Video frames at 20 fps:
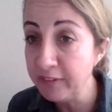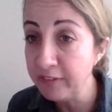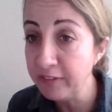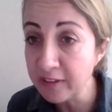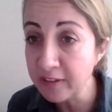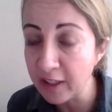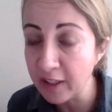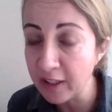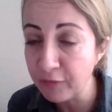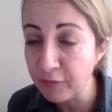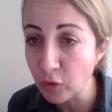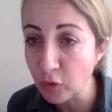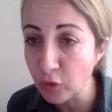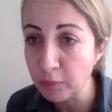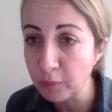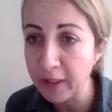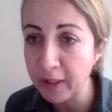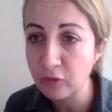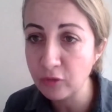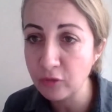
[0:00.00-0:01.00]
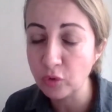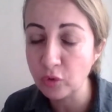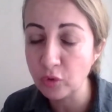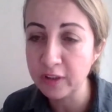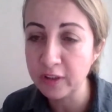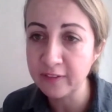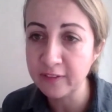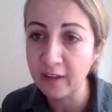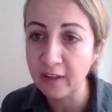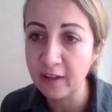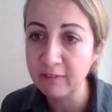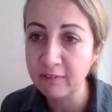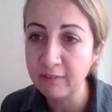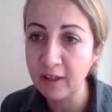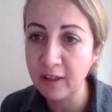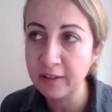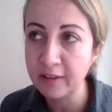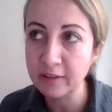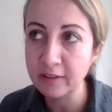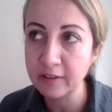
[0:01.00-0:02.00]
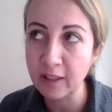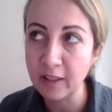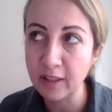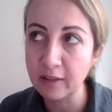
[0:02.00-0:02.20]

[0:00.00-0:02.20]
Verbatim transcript: evinde telefon olmayan çok insan var.